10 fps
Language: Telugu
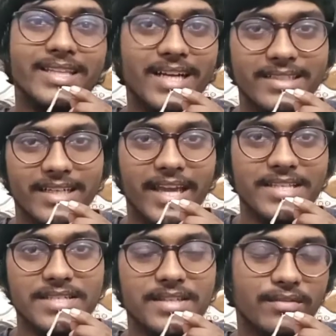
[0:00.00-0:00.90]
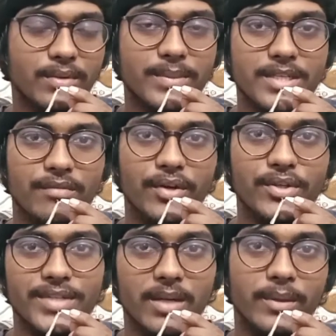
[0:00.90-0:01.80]
ఎందుకంటే నేను ఏం చేసే ఇన్ఫర్మేషన్
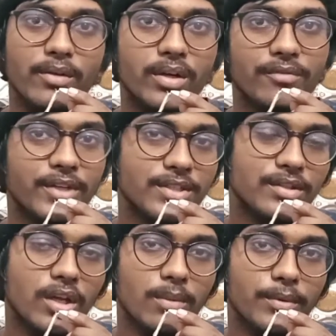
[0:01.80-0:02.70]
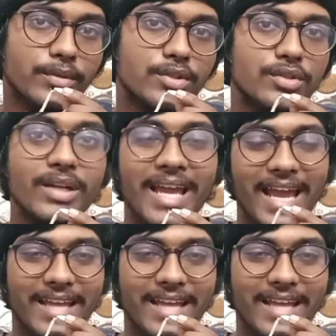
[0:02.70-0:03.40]
వీడియోస్ అని మీరు నోటిఫికేషన్ ద్వారా పొందొచ్చు